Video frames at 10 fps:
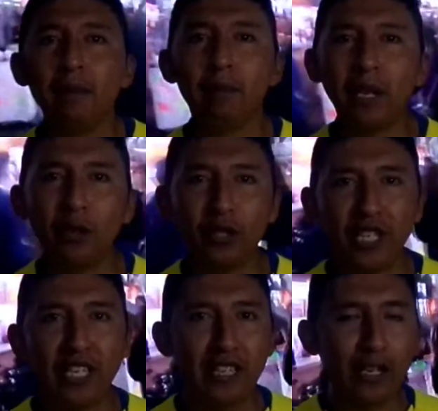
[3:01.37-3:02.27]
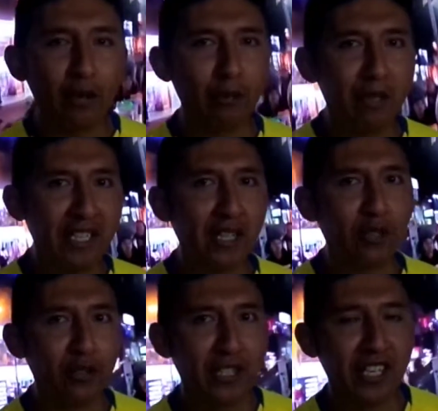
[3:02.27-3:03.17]
pero sí tengo en mente
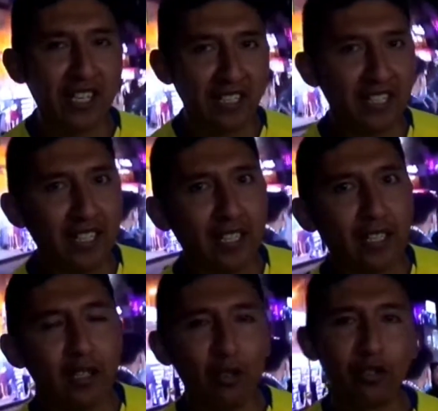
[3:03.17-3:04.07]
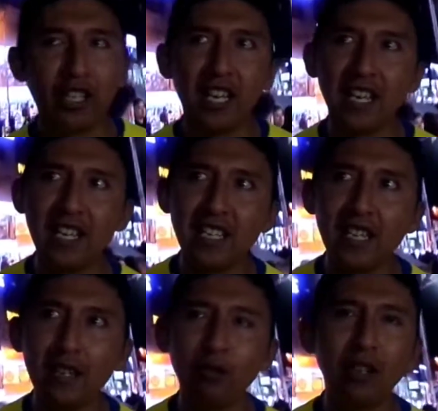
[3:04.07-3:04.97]
con quién hacer. Lo que
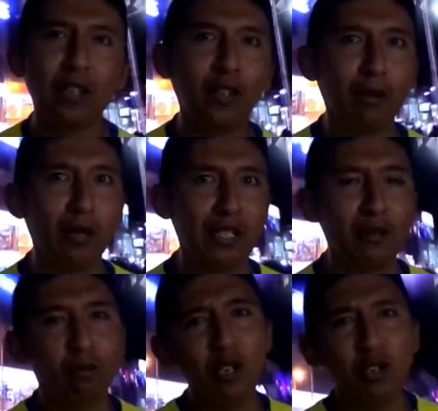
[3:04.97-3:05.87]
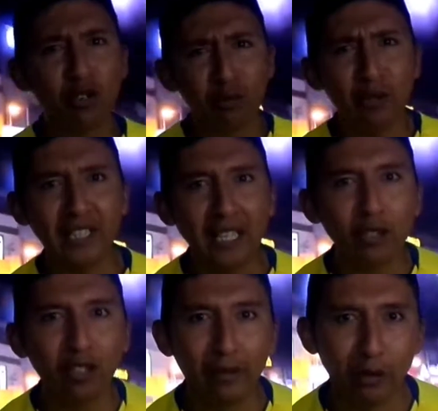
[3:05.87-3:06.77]
hice una colaboración, bueno, no fue tan
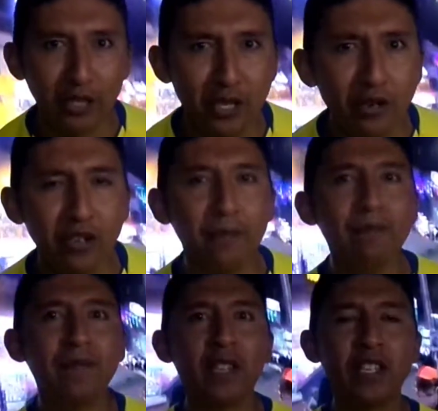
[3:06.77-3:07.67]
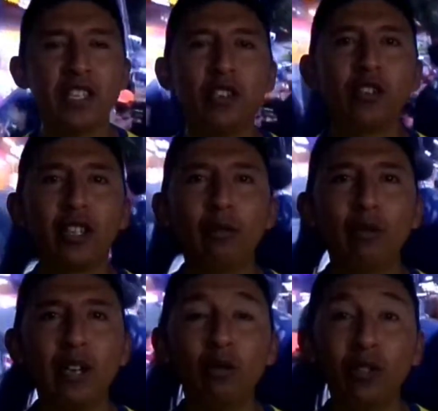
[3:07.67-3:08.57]
colaboración, no, sino que
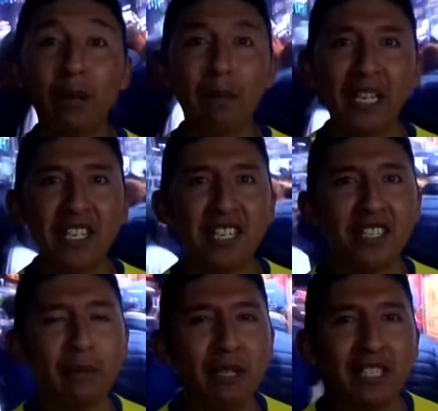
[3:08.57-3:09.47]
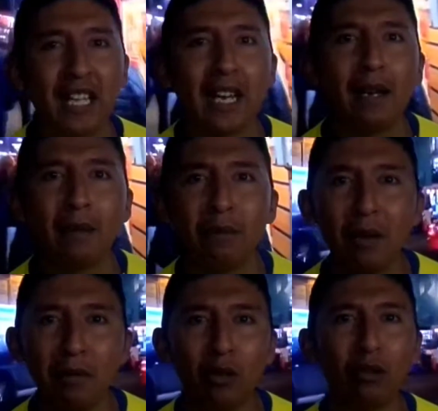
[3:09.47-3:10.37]
fue una pequeña entrevista a mi
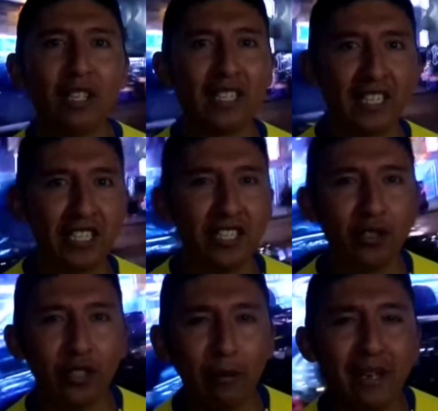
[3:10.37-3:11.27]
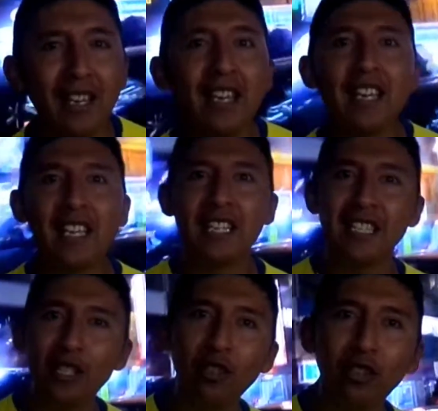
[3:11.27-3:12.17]
amigo el Carechino TV. Y
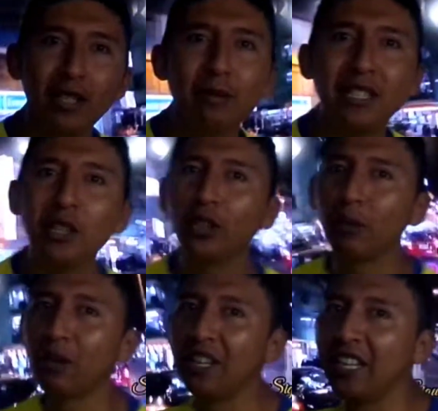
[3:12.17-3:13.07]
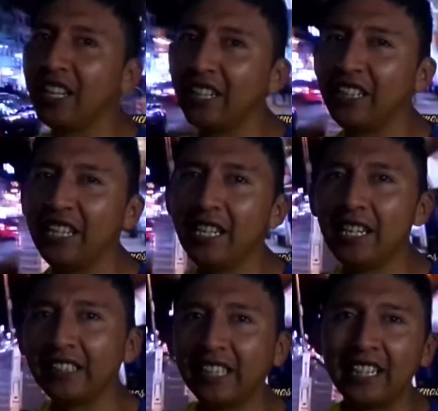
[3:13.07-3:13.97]
si no lo has visto, te voy a dejar aquí
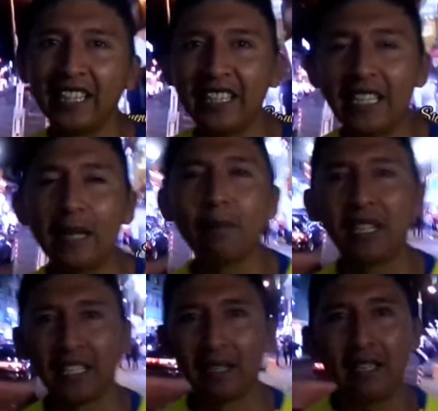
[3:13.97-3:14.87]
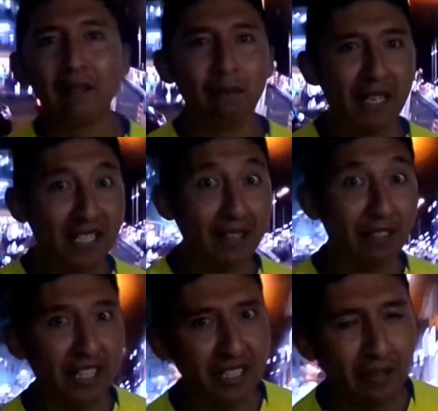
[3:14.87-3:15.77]
la tarjetita para que vayas a
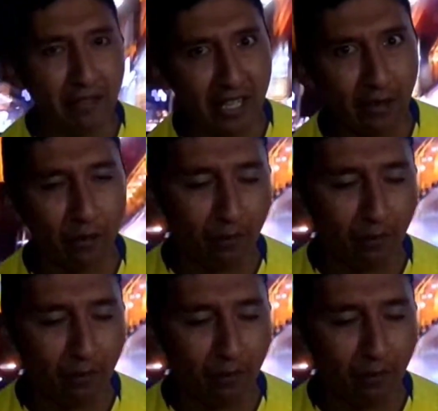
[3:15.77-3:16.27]
ver ese video.